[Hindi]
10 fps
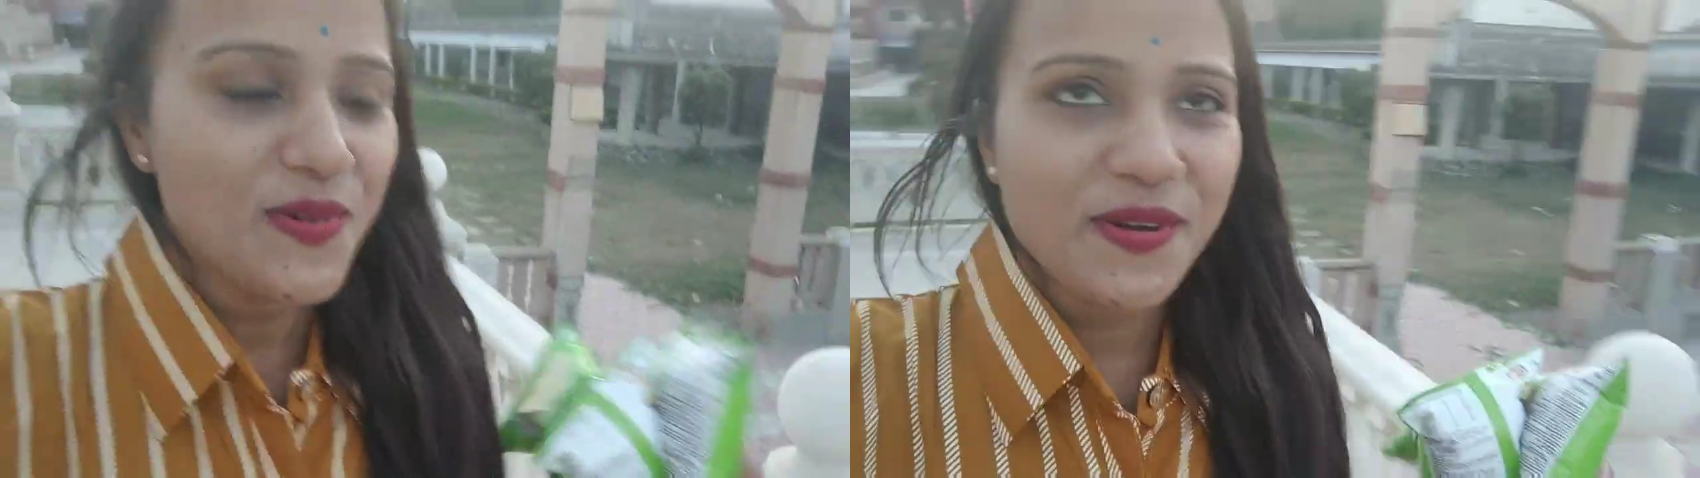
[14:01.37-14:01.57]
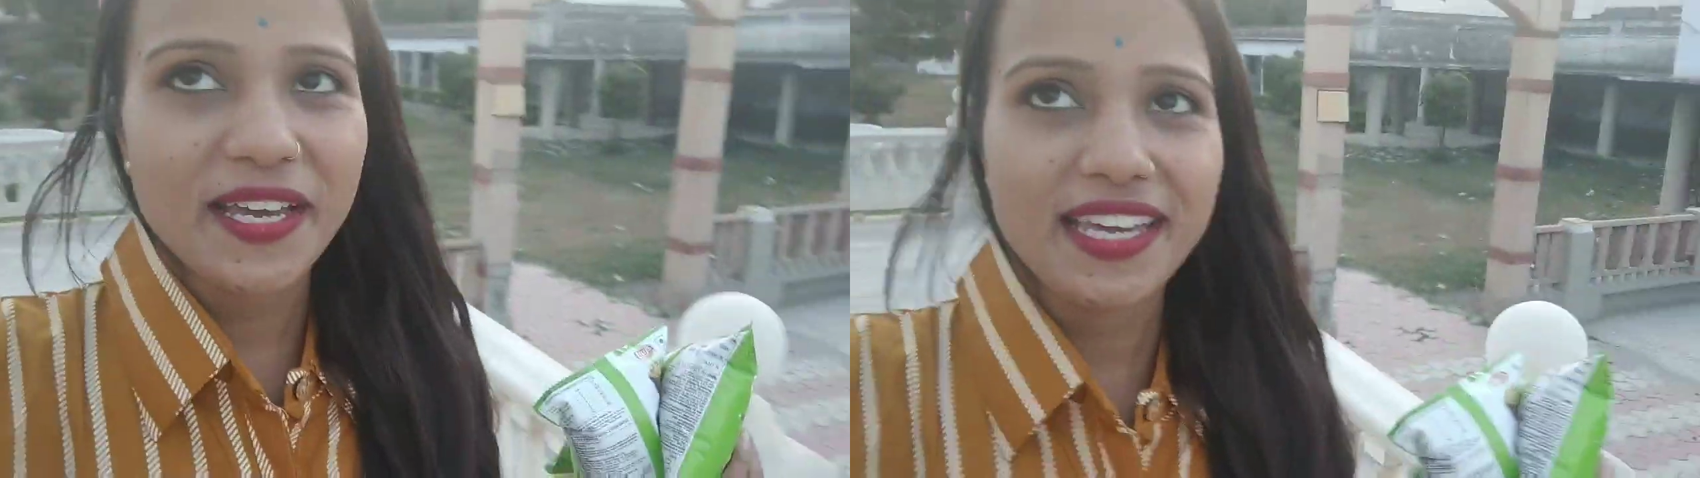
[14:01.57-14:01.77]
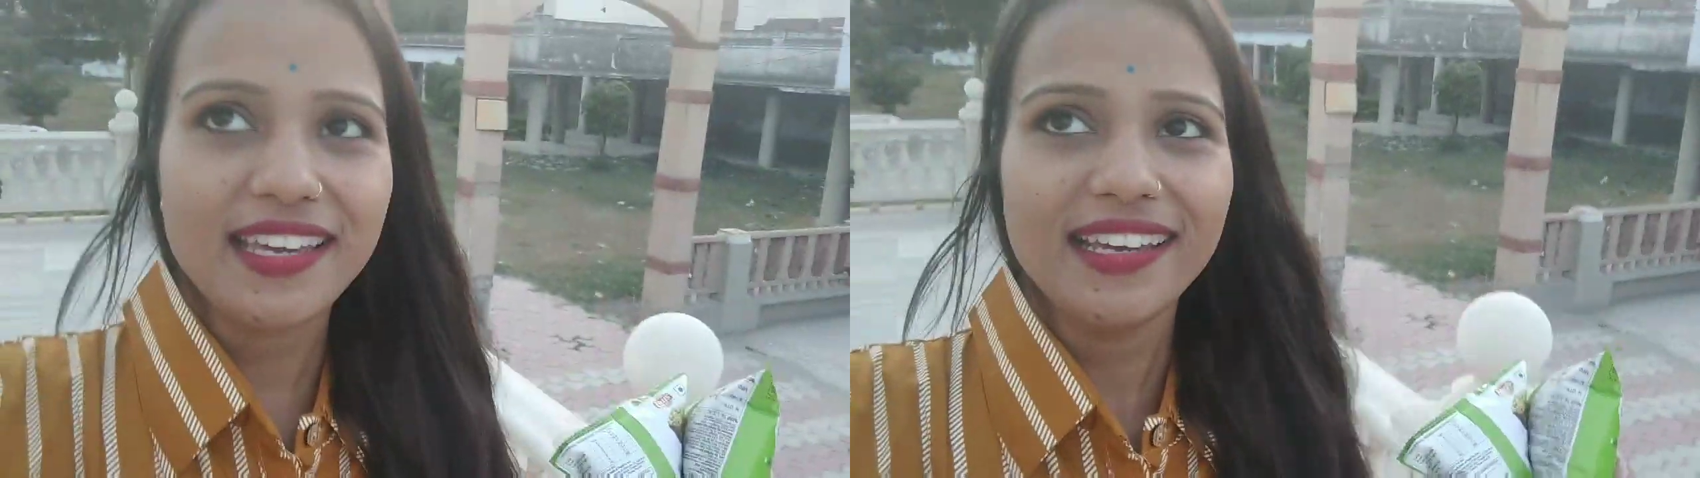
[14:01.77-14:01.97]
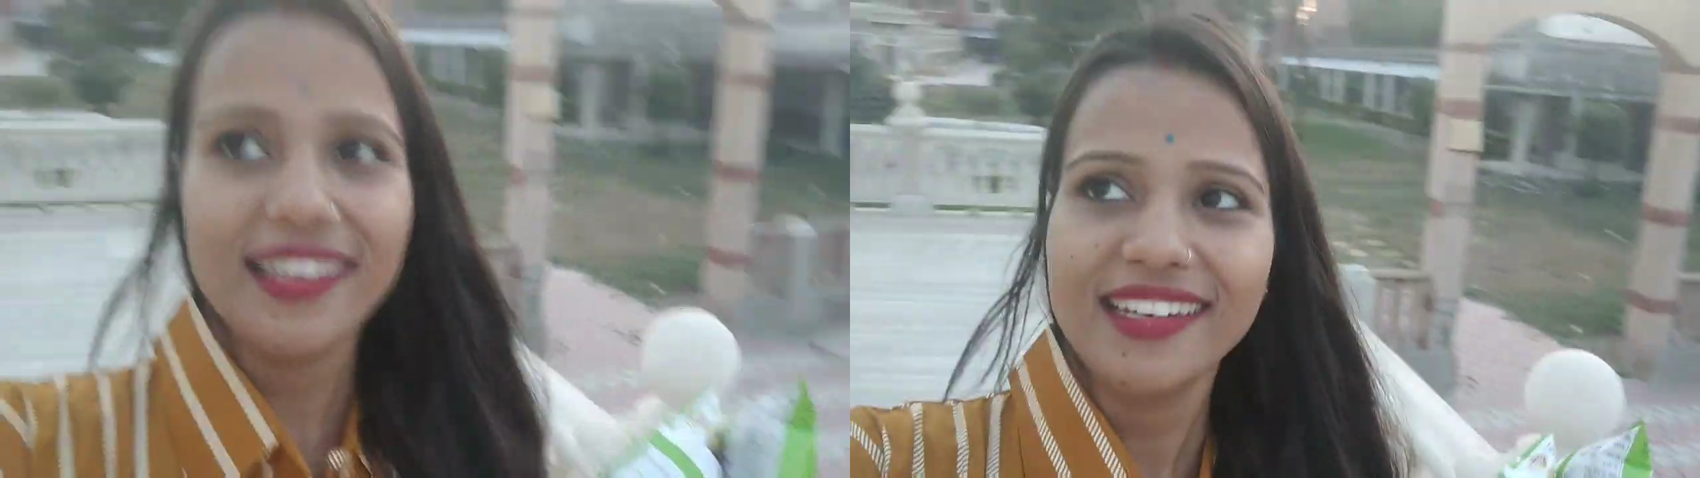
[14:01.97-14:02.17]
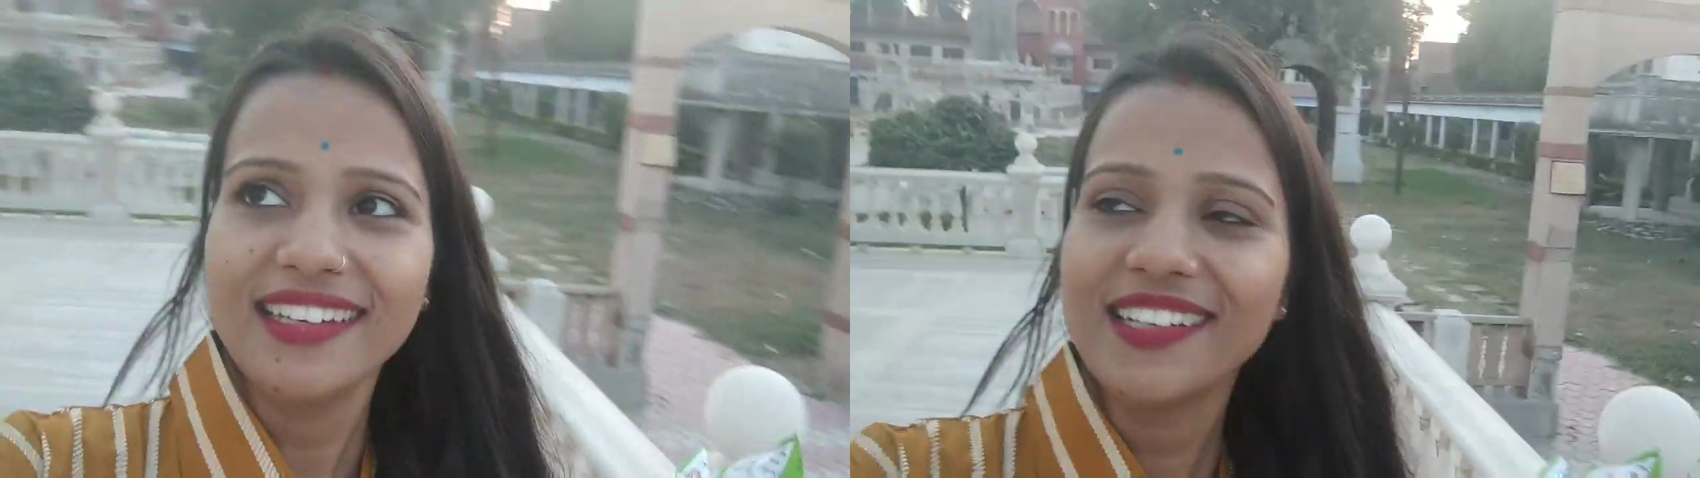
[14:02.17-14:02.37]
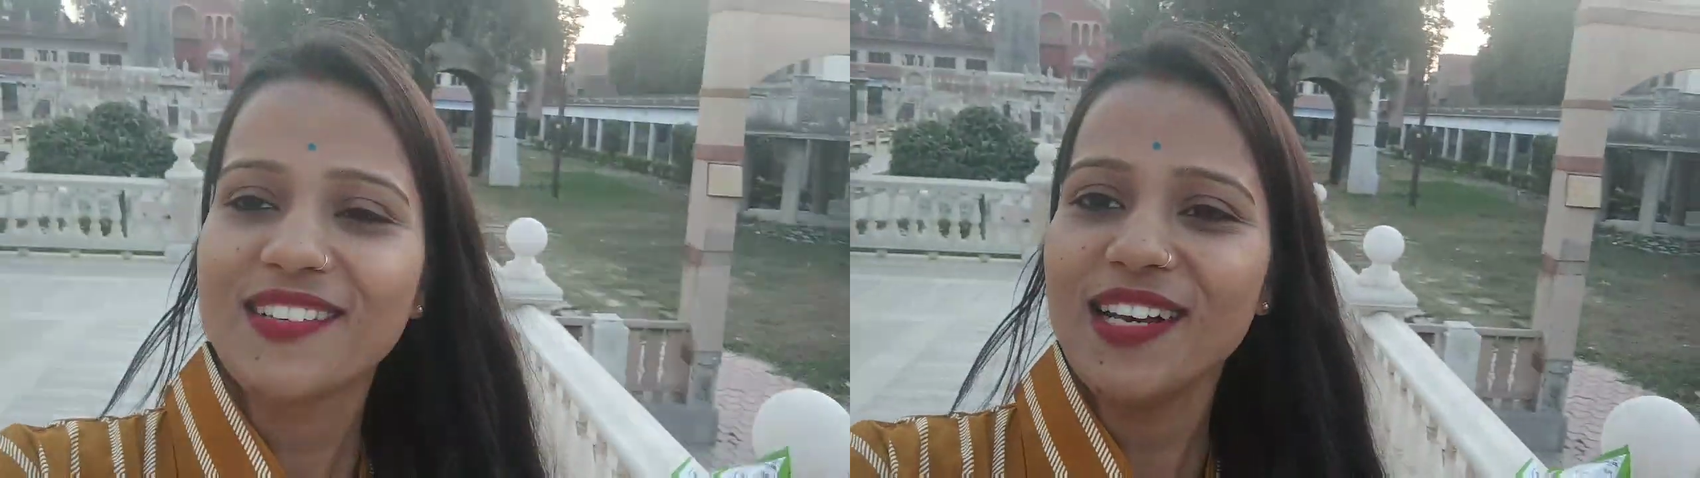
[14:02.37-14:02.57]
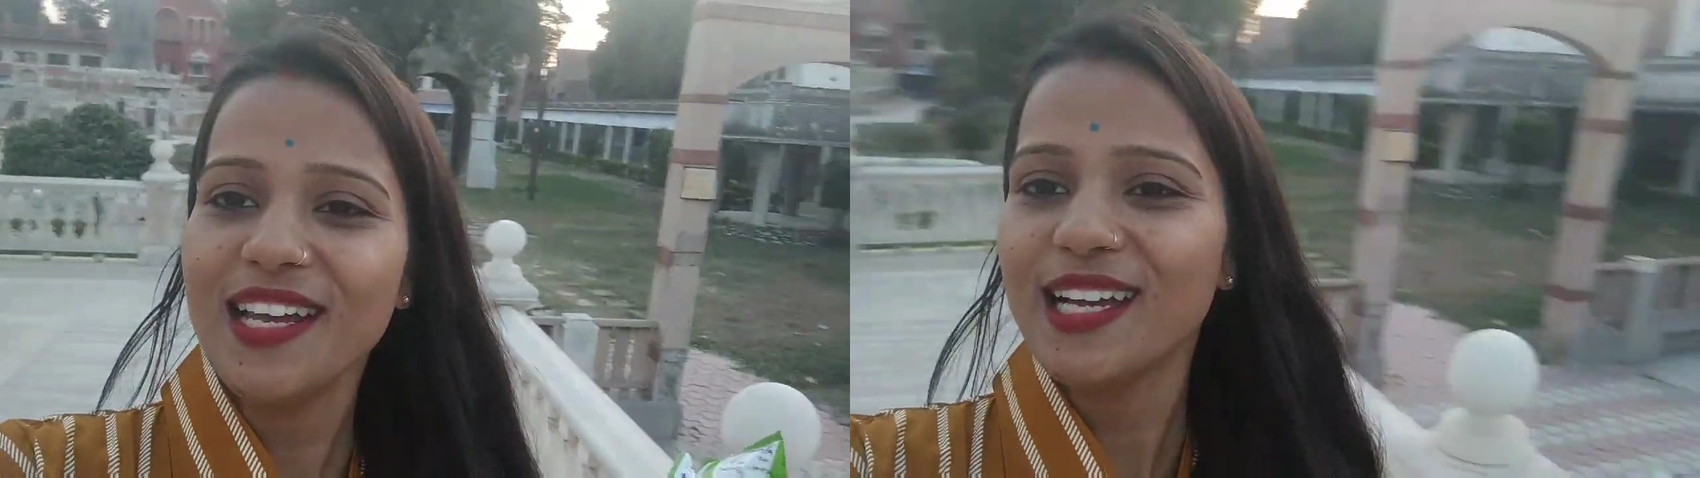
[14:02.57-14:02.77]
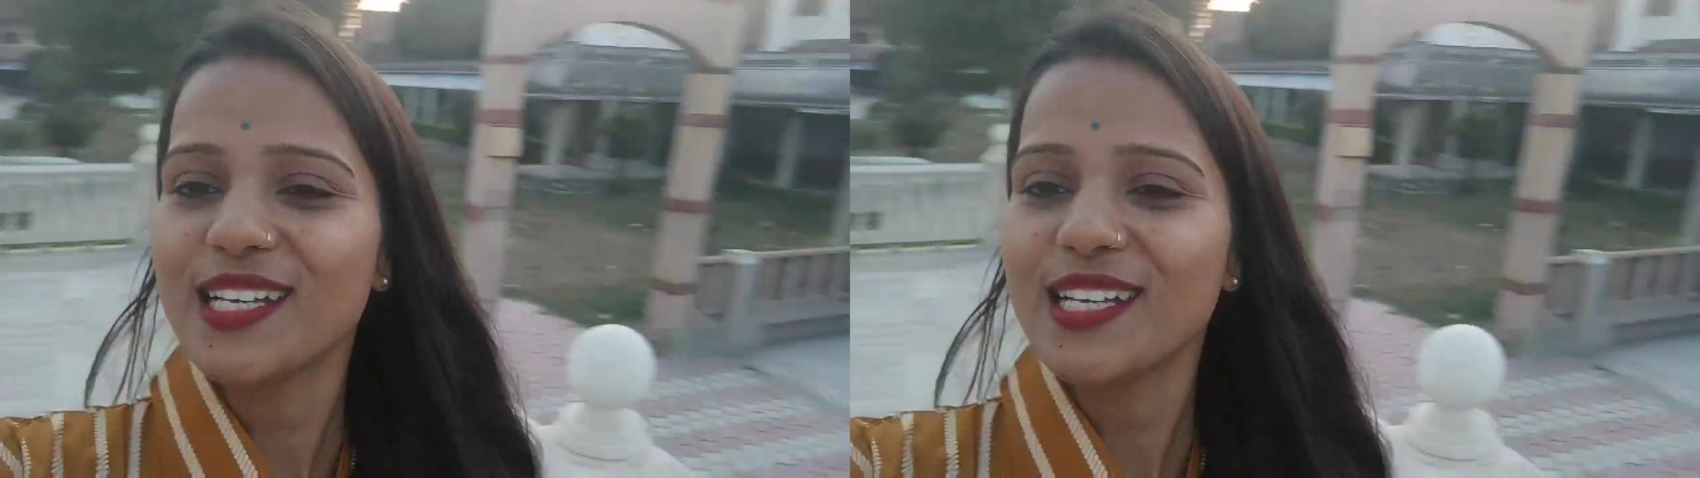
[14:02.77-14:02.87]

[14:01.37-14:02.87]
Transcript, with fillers: हो गई है खुले